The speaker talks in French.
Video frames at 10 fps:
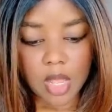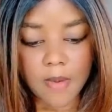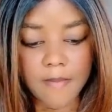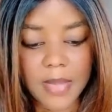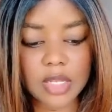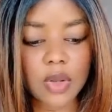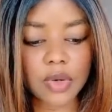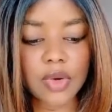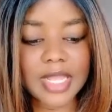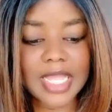Maintenant
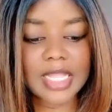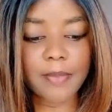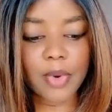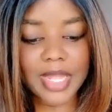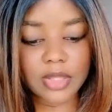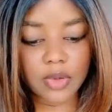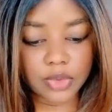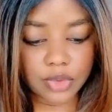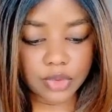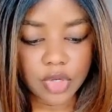que le guet-apens est
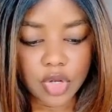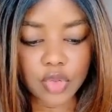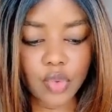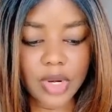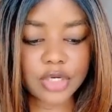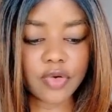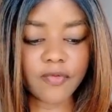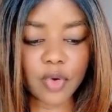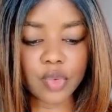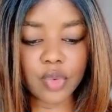tendu, tous les jeunes
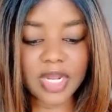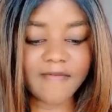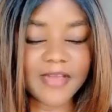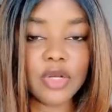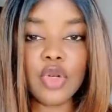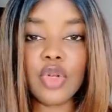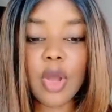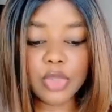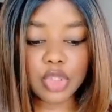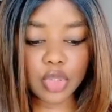vont courir vers le
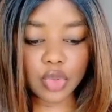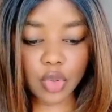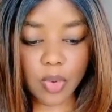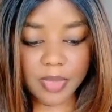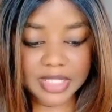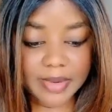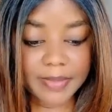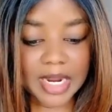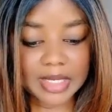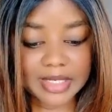nom pseudo-comédien
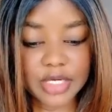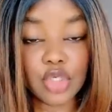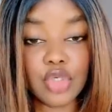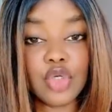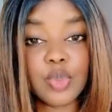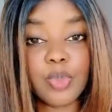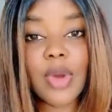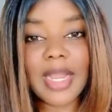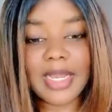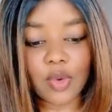Baganté juste
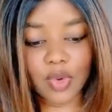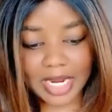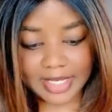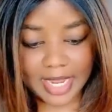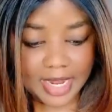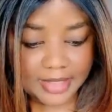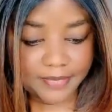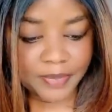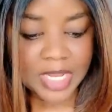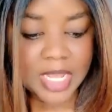pour aller au Qatar.
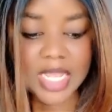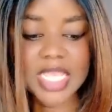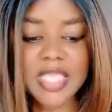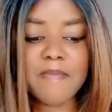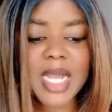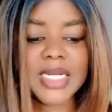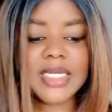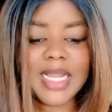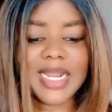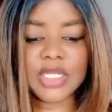
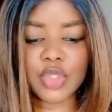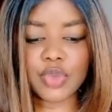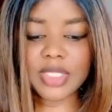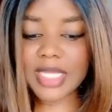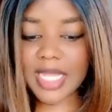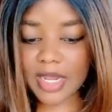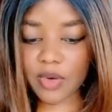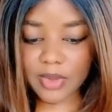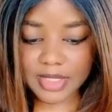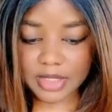Imaginez la suite et les
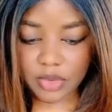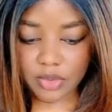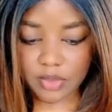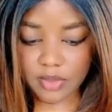conditions.